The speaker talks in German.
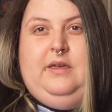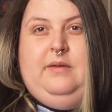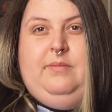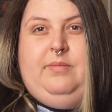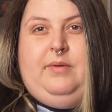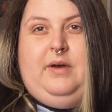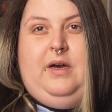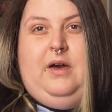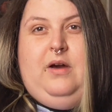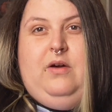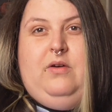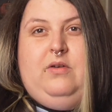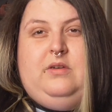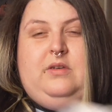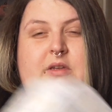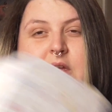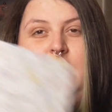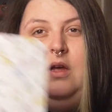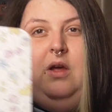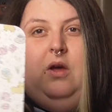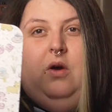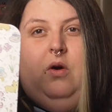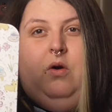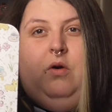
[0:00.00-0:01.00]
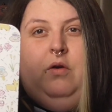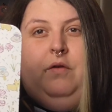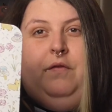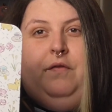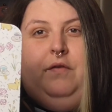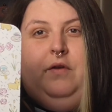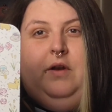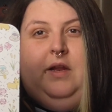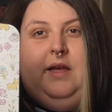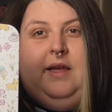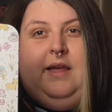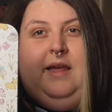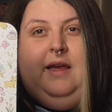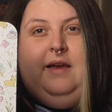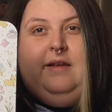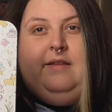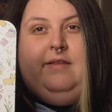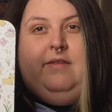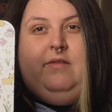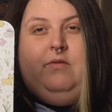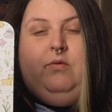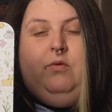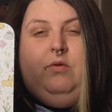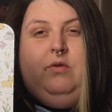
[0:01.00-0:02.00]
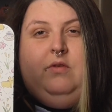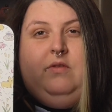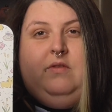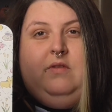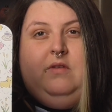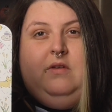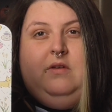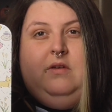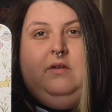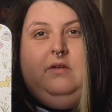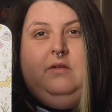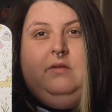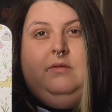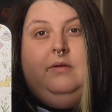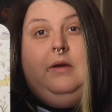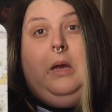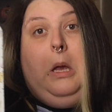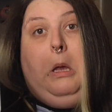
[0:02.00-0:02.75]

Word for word: gebraucht. Und für eine Keksdose.